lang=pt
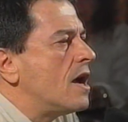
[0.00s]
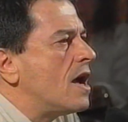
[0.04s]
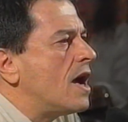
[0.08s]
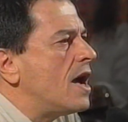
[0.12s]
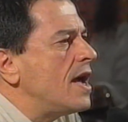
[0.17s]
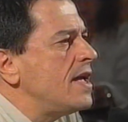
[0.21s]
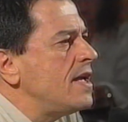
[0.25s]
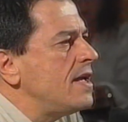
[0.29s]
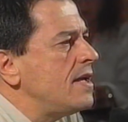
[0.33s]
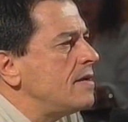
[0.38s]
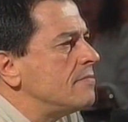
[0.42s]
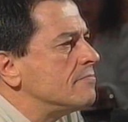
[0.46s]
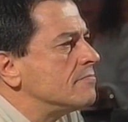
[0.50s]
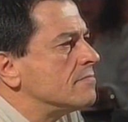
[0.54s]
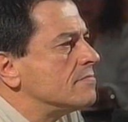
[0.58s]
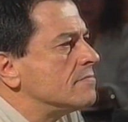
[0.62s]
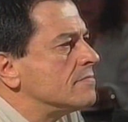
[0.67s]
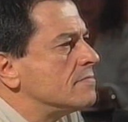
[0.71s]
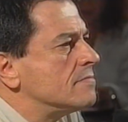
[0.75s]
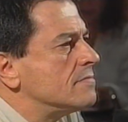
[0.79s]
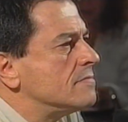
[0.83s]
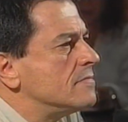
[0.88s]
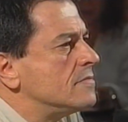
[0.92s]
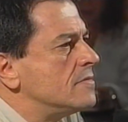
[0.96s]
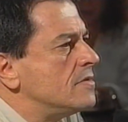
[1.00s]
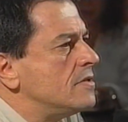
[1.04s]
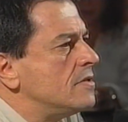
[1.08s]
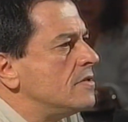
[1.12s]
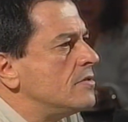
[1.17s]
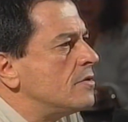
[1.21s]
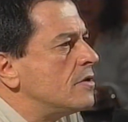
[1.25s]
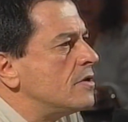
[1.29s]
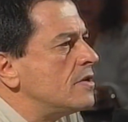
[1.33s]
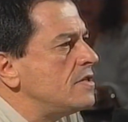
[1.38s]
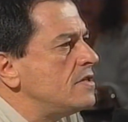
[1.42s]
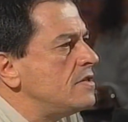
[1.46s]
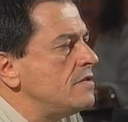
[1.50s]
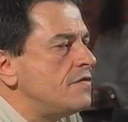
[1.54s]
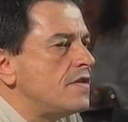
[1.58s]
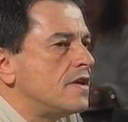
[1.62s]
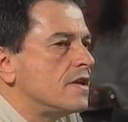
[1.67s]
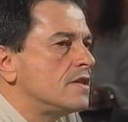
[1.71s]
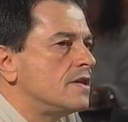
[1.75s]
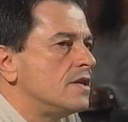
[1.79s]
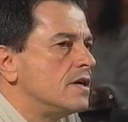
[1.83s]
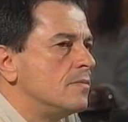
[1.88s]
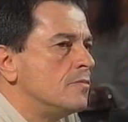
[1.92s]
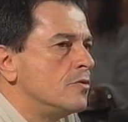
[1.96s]
Aí nós
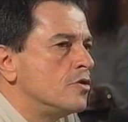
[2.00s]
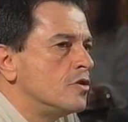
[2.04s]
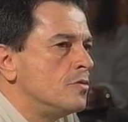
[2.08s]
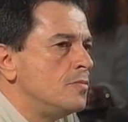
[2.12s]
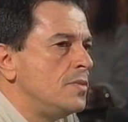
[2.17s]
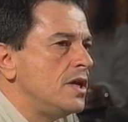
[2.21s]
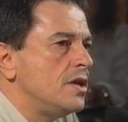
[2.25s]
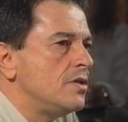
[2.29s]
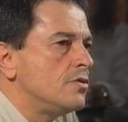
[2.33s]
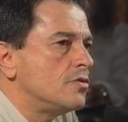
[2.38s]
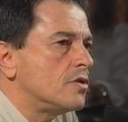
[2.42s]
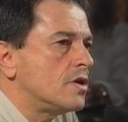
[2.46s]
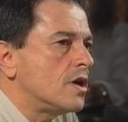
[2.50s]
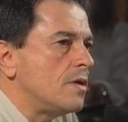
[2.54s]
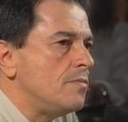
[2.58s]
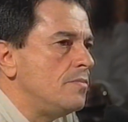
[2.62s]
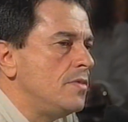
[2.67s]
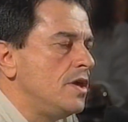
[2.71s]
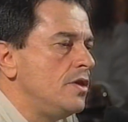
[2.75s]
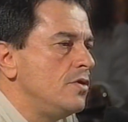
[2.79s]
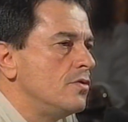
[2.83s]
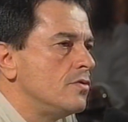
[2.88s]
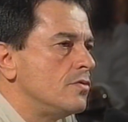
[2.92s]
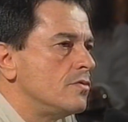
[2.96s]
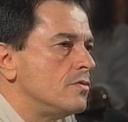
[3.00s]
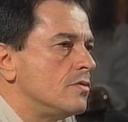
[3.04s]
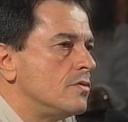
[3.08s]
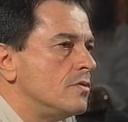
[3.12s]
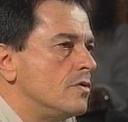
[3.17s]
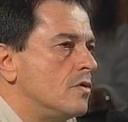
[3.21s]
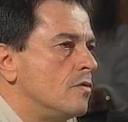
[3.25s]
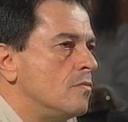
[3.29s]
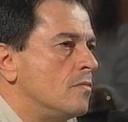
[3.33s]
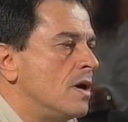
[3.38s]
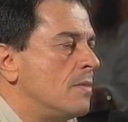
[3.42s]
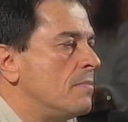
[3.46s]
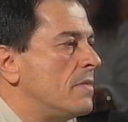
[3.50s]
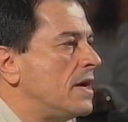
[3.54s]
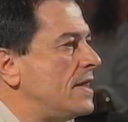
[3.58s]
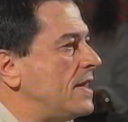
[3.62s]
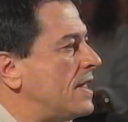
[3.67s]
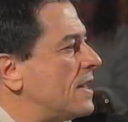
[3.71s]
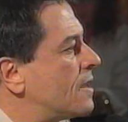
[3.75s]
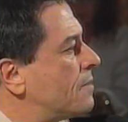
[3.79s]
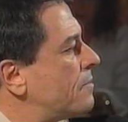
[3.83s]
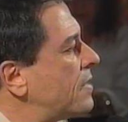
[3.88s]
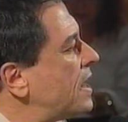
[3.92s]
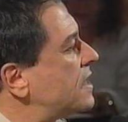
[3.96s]
inventamos no meio do caminho uma
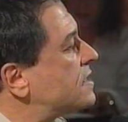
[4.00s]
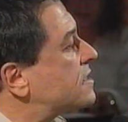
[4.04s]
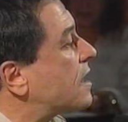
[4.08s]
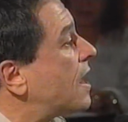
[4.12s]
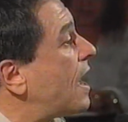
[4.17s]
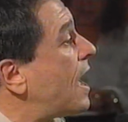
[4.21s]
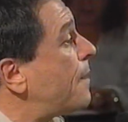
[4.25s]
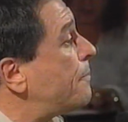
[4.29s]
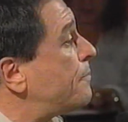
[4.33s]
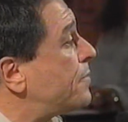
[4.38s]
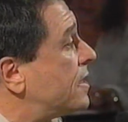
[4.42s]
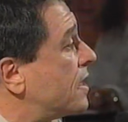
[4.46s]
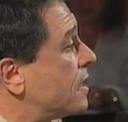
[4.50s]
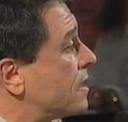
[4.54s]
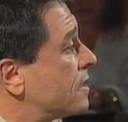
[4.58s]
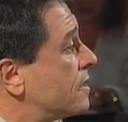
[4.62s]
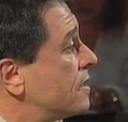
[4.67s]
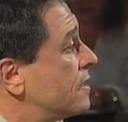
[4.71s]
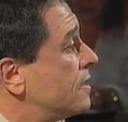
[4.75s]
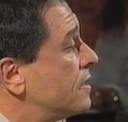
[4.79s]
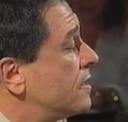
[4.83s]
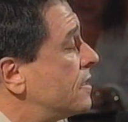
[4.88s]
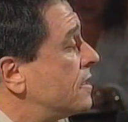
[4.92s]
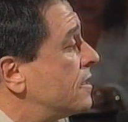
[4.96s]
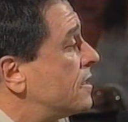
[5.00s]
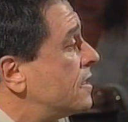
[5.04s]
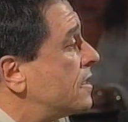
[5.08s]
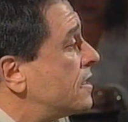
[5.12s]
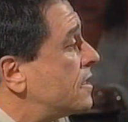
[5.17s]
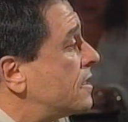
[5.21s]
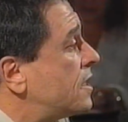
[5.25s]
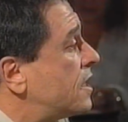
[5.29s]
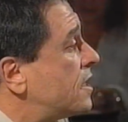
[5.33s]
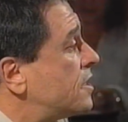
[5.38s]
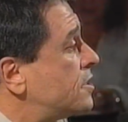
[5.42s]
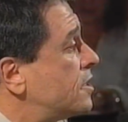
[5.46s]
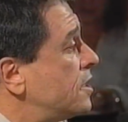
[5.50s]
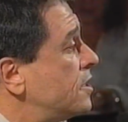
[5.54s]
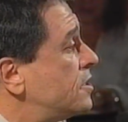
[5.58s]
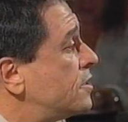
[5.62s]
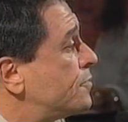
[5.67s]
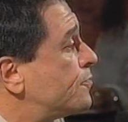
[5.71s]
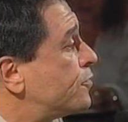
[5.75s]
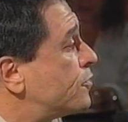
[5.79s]
maneira mais rápida da gente